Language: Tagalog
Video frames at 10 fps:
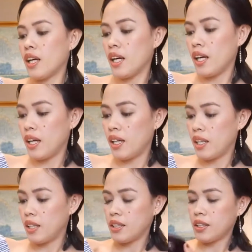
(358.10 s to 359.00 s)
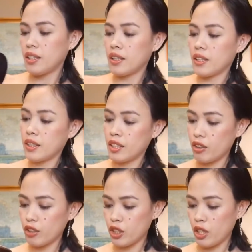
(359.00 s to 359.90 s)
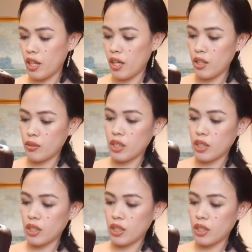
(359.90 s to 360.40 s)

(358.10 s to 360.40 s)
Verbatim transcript: and, ito siya. Yung sa